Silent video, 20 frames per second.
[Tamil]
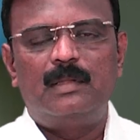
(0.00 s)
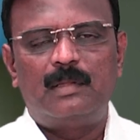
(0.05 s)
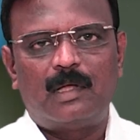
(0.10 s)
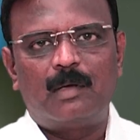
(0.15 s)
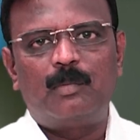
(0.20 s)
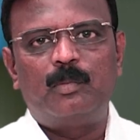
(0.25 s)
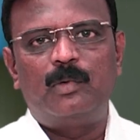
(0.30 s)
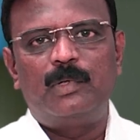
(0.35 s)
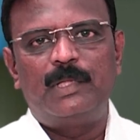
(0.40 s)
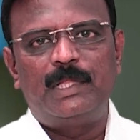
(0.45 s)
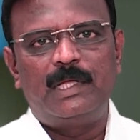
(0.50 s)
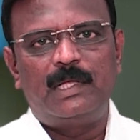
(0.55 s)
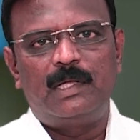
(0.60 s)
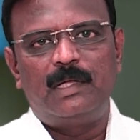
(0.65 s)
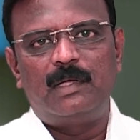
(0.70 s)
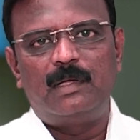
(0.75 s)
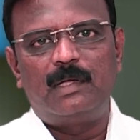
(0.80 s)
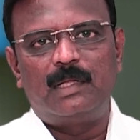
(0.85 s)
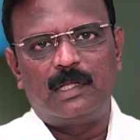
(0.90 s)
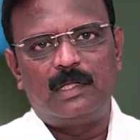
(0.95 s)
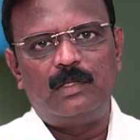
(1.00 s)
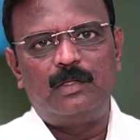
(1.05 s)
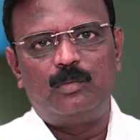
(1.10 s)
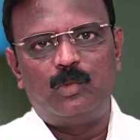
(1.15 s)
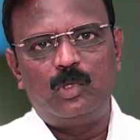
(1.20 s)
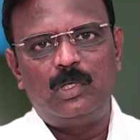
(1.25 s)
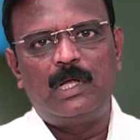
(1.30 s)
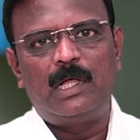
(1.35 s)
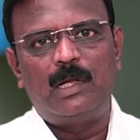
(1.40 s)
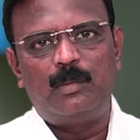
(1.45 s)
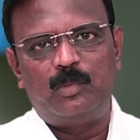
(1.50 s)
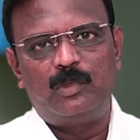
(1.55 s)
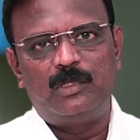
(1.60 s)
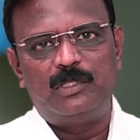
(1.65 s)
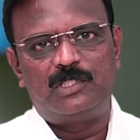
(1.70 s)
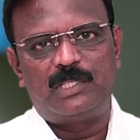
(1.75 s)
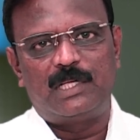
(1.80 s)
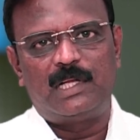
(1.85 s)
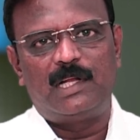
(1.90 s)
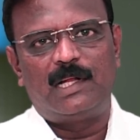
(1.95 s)
தற்போதைய அதாவது முன்னாள்
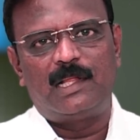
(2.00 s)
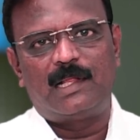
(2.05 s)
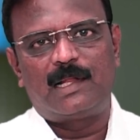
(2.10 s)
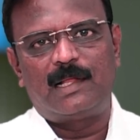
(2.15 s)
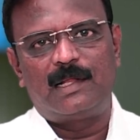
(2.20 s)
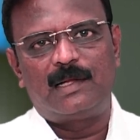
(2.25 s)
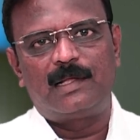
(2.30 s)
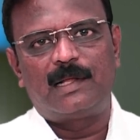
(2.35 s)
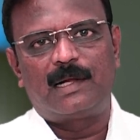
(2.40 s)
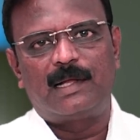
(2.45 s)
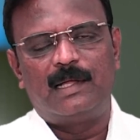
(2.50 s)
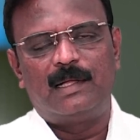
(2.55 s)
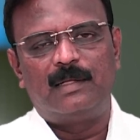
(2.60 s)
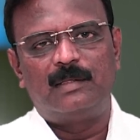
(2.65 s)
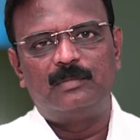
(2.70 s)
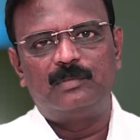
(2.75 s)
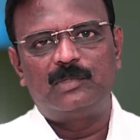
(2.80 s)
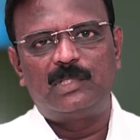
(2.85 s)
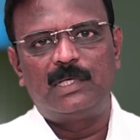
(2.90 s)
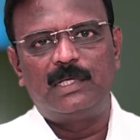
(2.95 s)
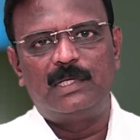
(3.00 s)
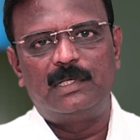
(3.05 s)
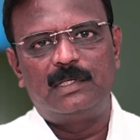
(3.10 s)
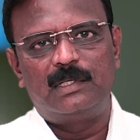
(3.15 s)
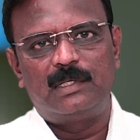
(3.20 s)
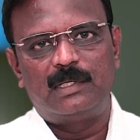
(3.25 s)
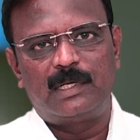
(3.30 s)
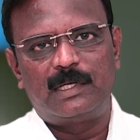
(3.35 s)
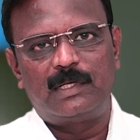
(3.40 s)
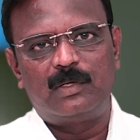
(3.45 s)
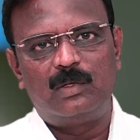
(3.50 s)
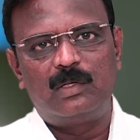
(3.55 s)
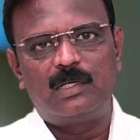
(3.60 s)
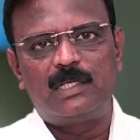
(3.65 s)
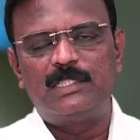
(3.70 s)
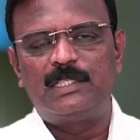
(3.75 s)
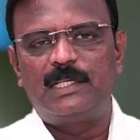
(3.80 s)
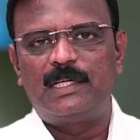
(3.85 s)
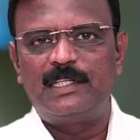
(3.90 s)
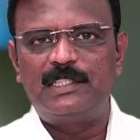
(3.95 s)
பொதுச் செயலாளராக இருக்கிற திரு கரிகோல்
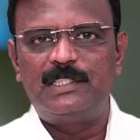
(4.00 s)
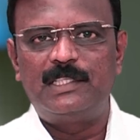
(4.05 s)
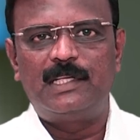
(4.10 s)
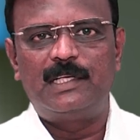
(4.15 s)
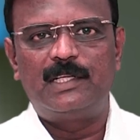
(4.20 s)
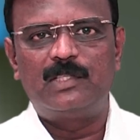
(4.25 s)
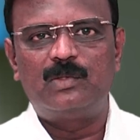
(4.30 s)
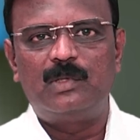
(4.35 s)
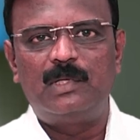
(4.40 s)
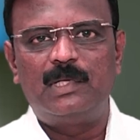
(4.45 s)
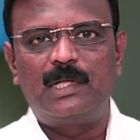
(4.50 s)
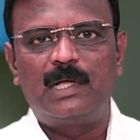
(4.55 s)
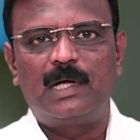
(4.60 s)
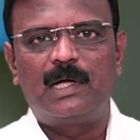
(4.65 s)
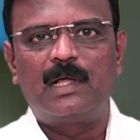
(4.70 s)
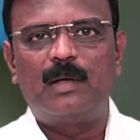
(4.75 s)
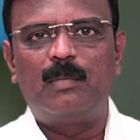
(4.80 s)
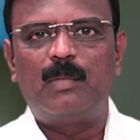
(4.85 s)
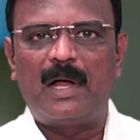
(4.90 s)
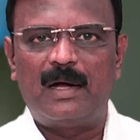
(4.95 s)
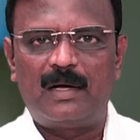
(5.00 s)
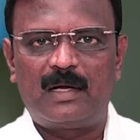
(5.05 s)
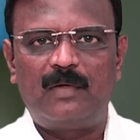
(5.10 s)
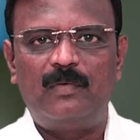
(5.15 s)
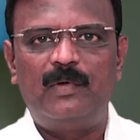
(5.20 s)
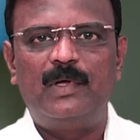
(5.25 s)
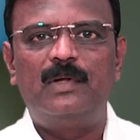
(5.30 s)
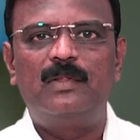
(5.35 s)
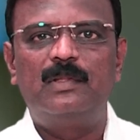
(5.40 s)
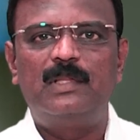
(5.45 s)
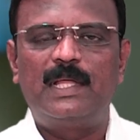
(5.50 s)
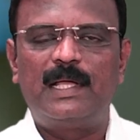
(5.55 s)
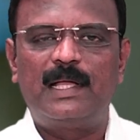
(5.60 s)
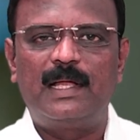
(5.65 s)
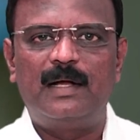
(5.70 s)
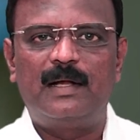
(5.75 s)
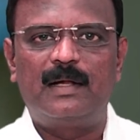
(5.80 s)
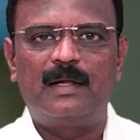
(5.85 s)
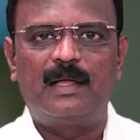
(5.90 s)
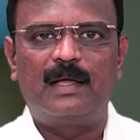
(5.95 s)
ரஜனாச்சி என்ன சொல்லியிருக்காங்கன்னா மாற்ற வேணும்னு தான்
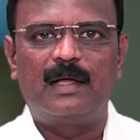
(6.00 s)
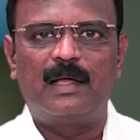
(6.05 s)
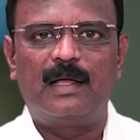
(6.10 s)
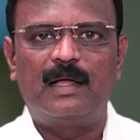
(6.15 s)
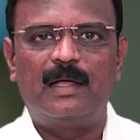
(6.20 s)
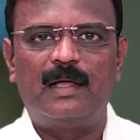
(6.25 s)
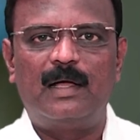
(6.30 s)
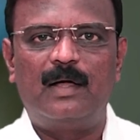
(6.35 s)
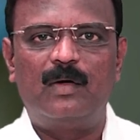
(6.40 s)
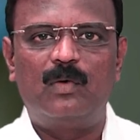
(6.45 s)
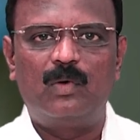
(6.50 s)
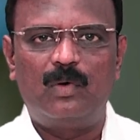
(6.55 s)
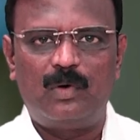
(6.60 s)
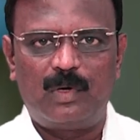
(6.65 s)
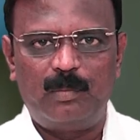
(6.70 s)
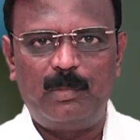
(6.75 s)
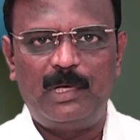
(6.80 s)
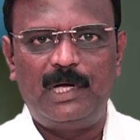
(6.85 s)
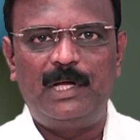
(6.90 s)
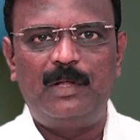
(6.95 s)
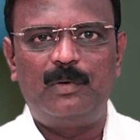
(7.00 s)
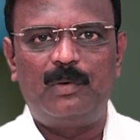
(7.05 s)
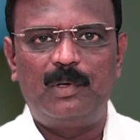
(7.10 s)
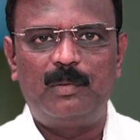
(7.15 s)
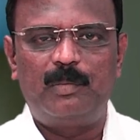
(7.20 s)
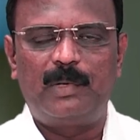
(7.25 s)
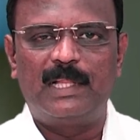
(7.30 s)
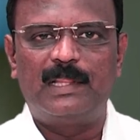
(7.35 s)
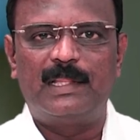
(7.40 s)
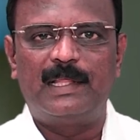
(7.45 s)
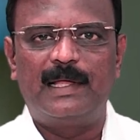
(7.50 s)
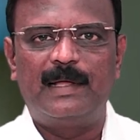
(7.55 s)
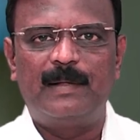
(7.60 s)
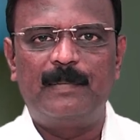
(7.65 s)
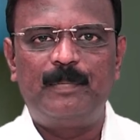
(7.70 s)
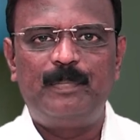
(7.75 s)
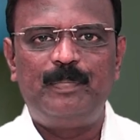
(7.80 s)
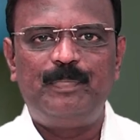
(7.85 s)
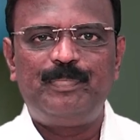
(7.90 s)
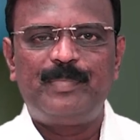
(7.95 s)
கேட்டிருக்காங்க அவங்களோட பேட்டி ஒன்று பார்த்தேன்
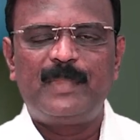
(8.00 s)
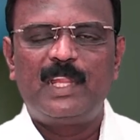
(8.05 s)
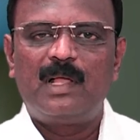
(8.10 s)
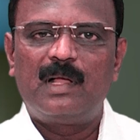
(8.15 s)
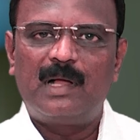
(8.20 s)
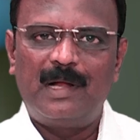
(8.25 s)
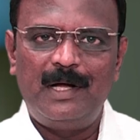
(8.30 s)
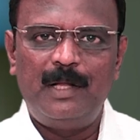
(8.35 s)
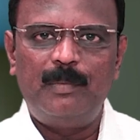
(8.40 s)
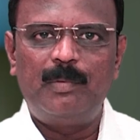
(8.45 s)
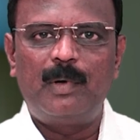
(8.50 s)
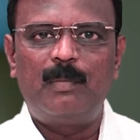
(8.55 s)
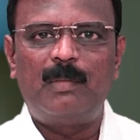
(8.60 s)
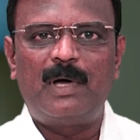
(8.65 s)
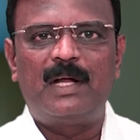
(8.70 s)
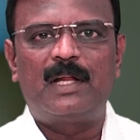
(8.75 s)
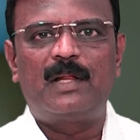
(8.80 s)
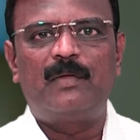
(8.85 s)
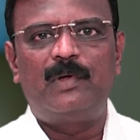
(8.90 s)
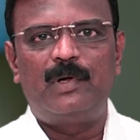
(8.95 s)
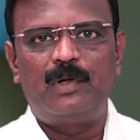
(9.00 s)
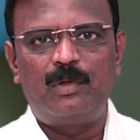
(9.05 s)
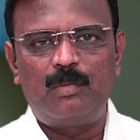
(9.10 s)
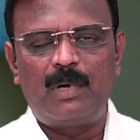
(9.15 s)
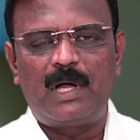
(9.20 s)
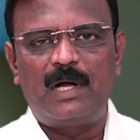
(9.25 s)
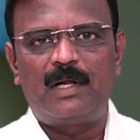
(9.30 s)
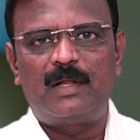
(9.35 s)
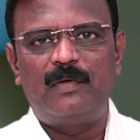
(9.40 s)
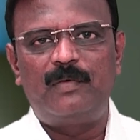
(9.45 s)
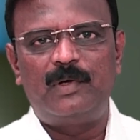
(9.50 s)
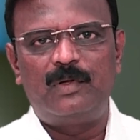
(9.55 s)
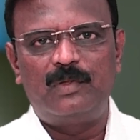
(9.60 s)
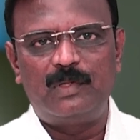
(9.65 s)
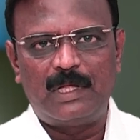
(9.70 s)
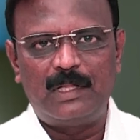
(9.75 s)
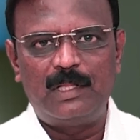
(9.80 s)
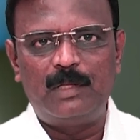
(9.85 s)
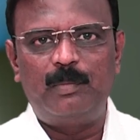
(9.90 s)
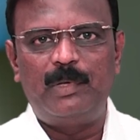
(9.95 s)
கண்டிப்பாக மாற்ற வேணும் மாற்ற வேணும்
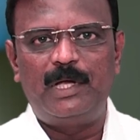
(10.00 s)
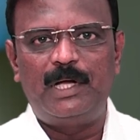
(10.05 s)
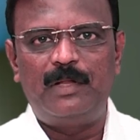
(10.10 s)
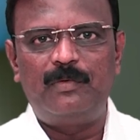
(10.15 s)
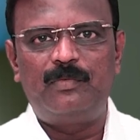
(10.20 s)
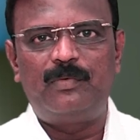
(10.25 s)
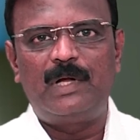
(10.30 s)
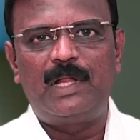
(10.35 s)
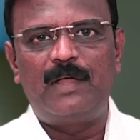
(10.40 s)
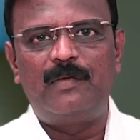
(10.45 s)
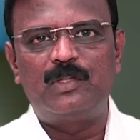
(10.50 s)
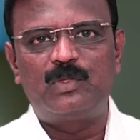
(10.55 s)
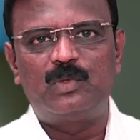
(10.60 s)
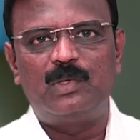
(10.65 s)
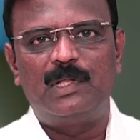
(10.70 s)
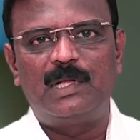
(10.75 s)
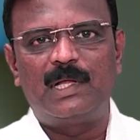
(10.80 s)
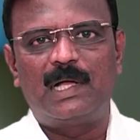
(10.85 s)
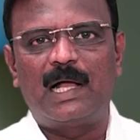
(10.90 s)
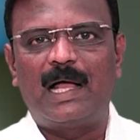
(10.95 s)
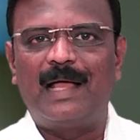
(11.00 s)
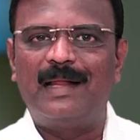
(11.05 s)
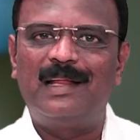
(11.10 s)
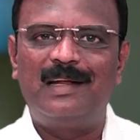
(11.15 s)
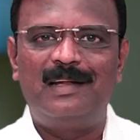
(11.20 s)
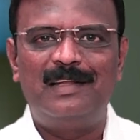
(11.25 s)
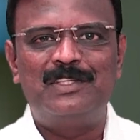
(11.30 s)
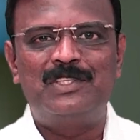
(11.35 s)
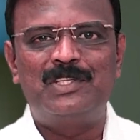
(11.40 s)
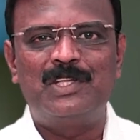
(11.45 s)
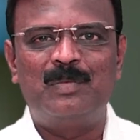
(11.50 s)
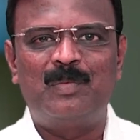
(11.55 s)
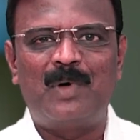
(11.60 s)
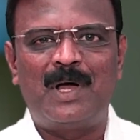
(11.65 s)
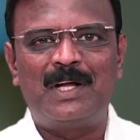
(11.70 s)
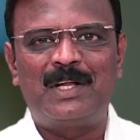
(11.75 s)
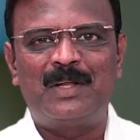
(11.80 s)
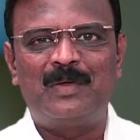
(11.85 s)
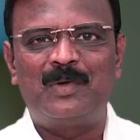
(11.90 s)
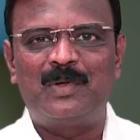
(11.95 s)
தான் அந்த பேட்டி ஃபுல்லாகவே சொல்லியிருக்காங்க அதனால் நிச்சயம்
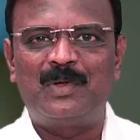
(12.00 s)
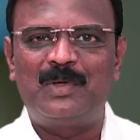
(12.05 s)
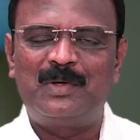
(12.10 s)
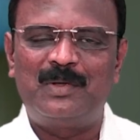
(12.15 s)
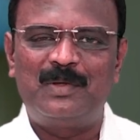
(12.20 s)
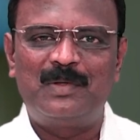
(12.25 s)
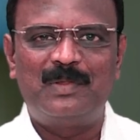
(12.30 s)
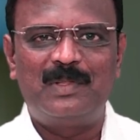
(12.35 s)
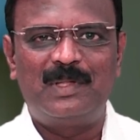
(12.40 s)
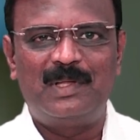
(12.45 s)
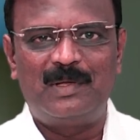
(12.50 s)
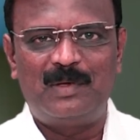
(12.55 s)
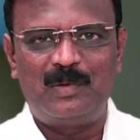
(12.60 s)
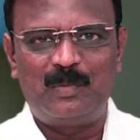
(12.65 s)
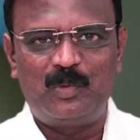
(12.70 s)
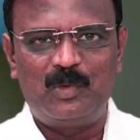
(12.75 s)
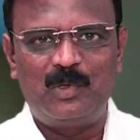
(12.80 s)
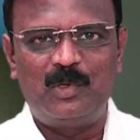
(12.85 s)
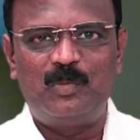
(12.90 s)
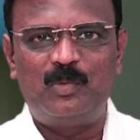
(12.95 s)
மாற்ற வரும் புது